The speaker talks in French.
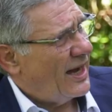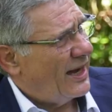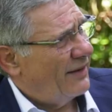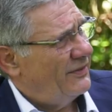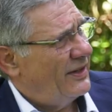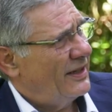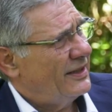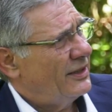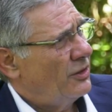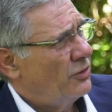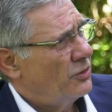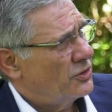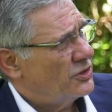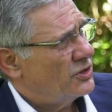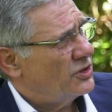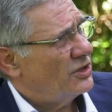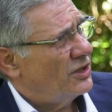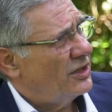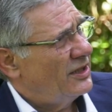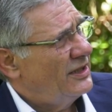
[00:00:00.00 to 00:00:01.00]
avec des
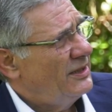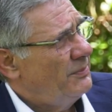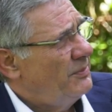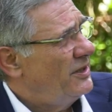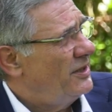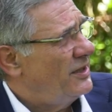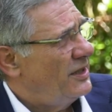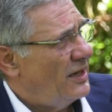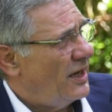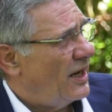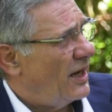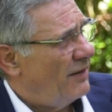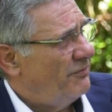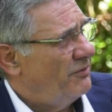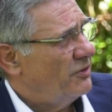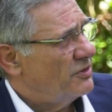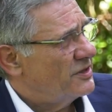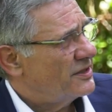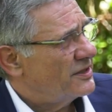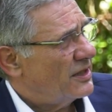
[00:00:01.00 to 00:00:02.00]
hausses limitées à
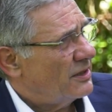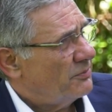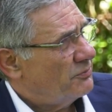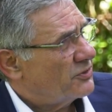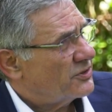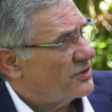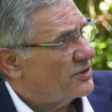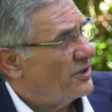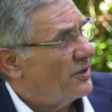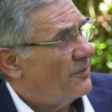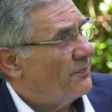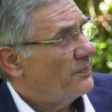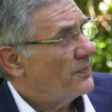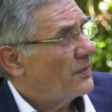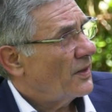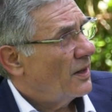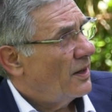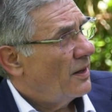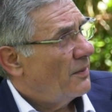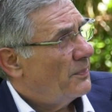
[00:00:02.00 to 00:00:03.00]
1,5%
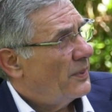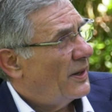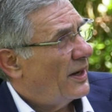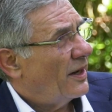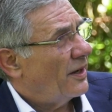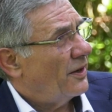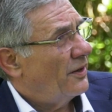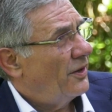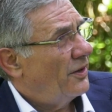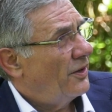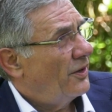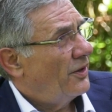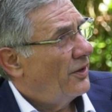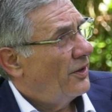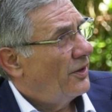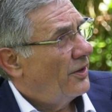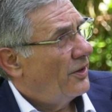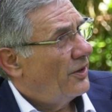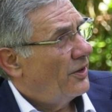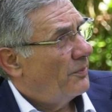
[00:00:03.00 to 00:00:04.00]
par, euh,
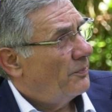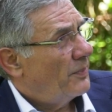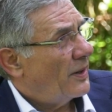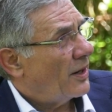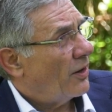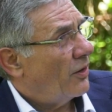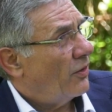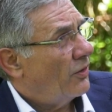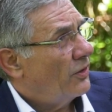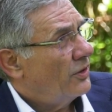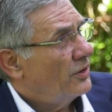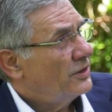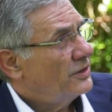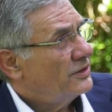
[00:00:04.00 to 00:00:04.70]
par an.